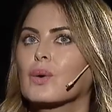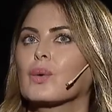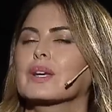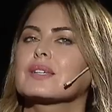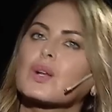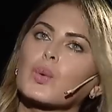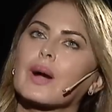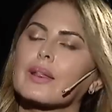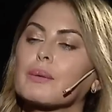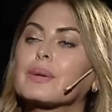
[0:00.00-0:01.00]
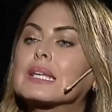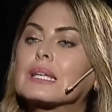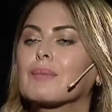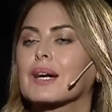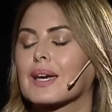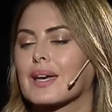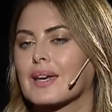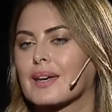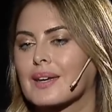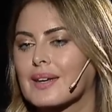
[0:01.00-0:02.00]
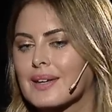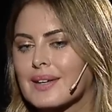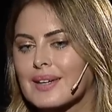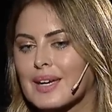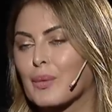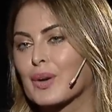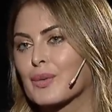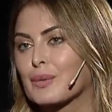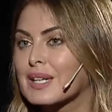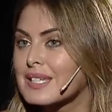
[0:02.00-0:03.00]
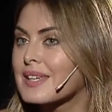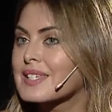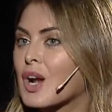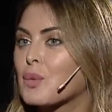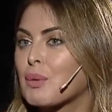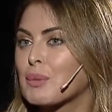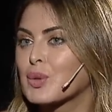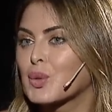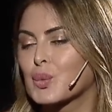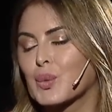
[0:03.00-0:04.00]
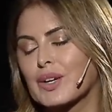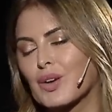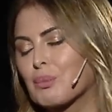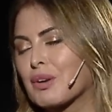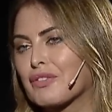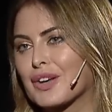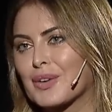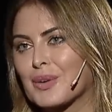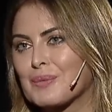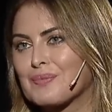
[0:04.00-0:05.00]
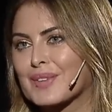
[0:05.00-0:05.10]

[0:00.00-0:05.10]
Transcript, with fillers: o en ese lugar de víctima que, que, bueno, quizás en algún momento estuve y hoy prefiero